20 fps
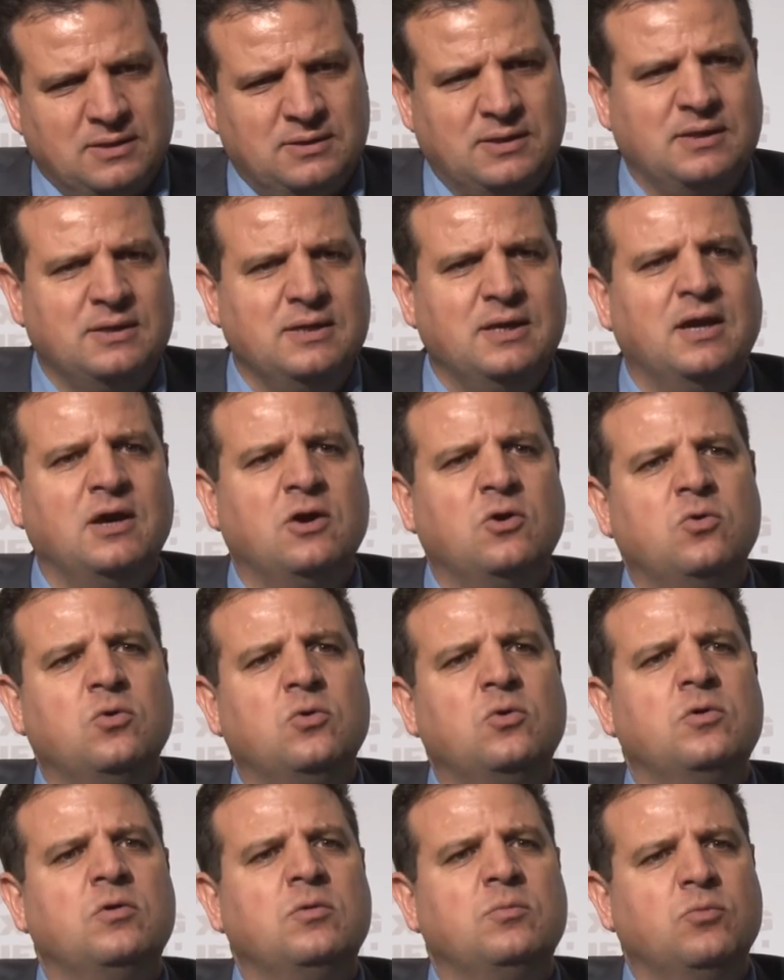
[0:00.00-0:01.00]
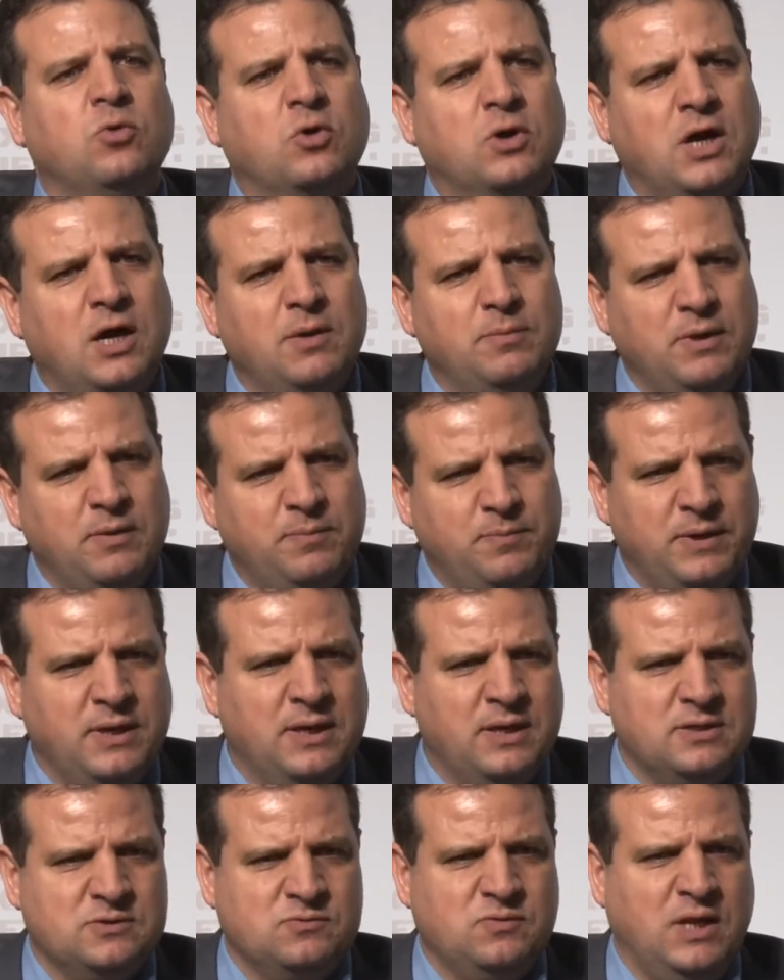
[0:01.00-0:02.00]
نتنياهو مقابل
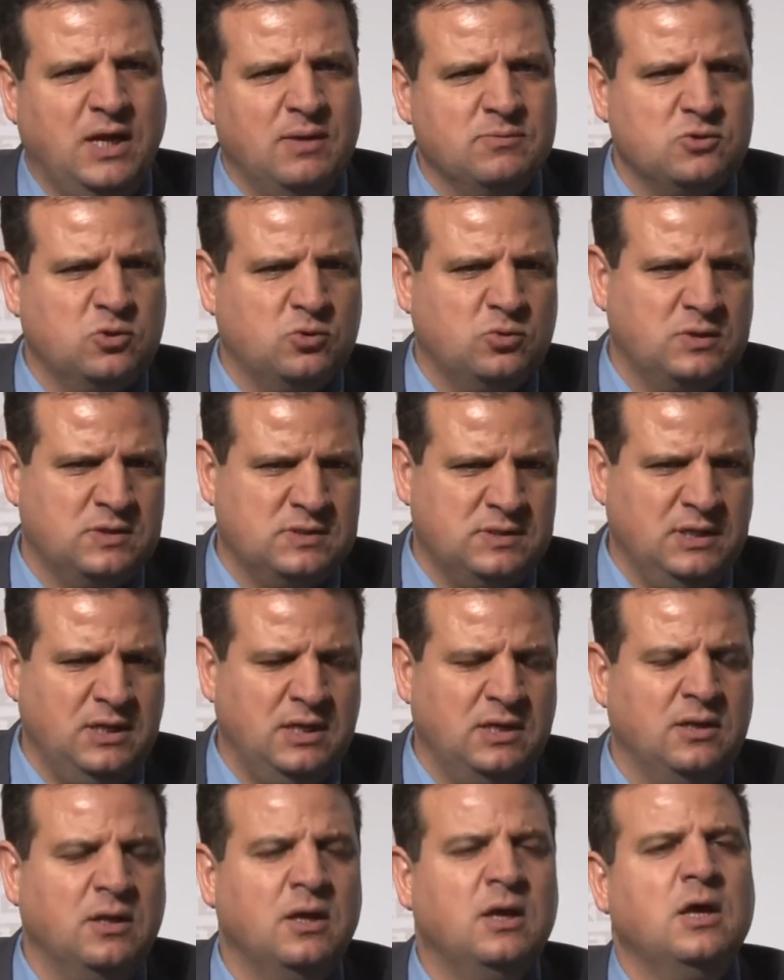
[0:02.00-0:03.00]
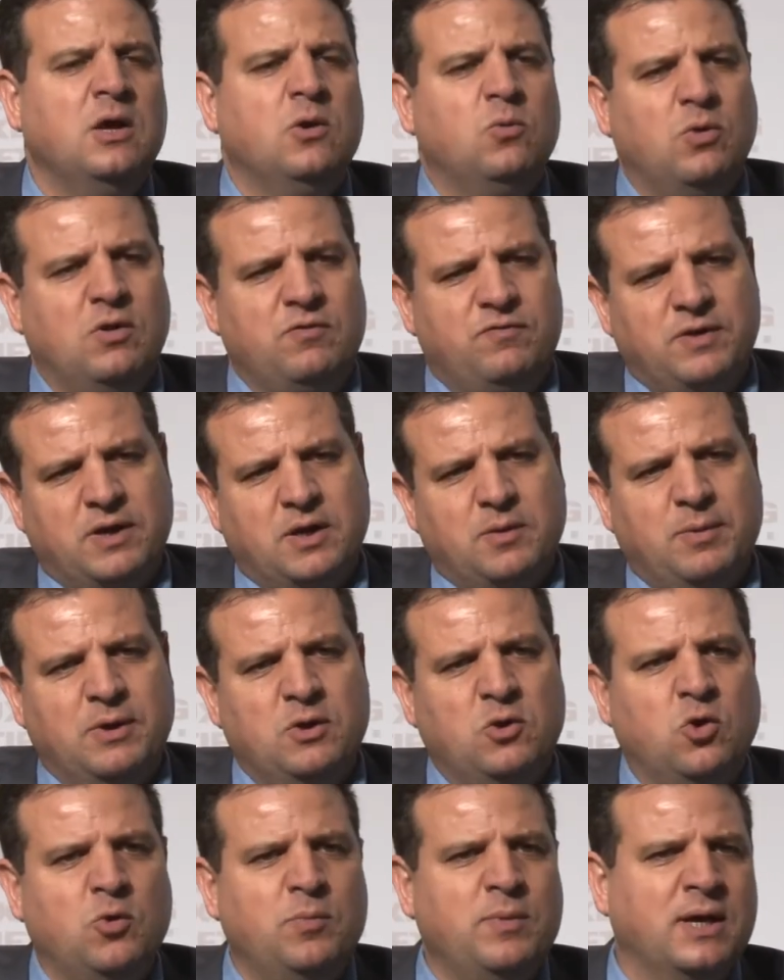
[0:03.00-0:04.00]
بيرس في العام 96 والفرق
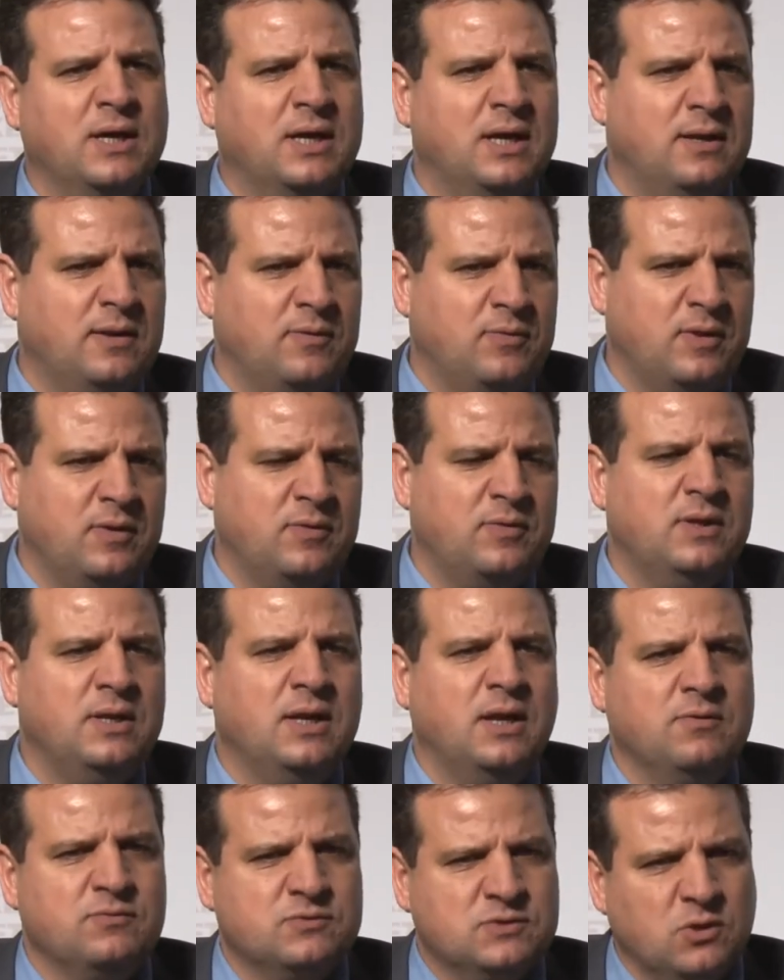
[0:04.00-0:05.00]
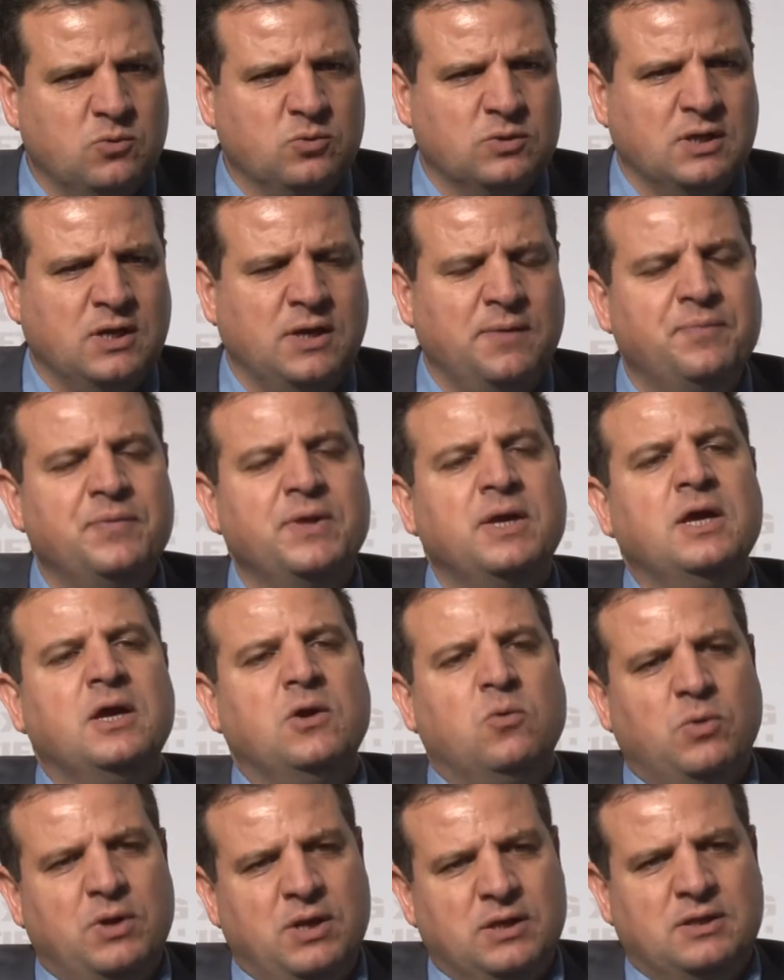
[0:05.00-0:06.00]
بينهما كان 30 ألف صوتا
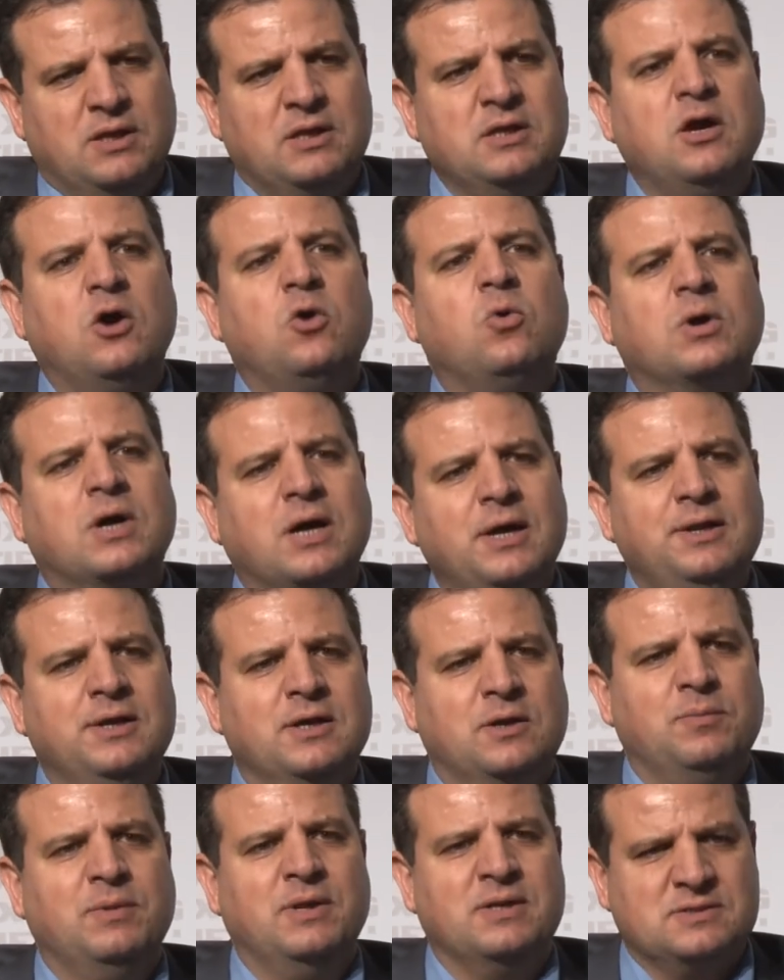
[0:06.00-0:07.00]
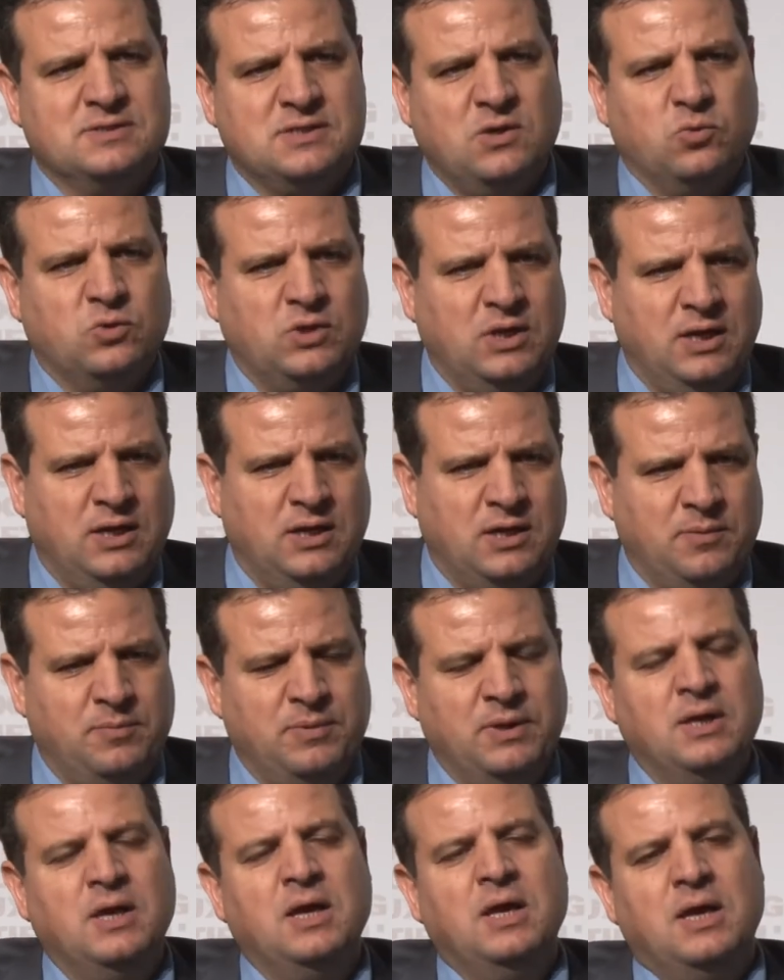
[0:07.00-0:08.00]
ونتنياهو قلق من الصوت العربي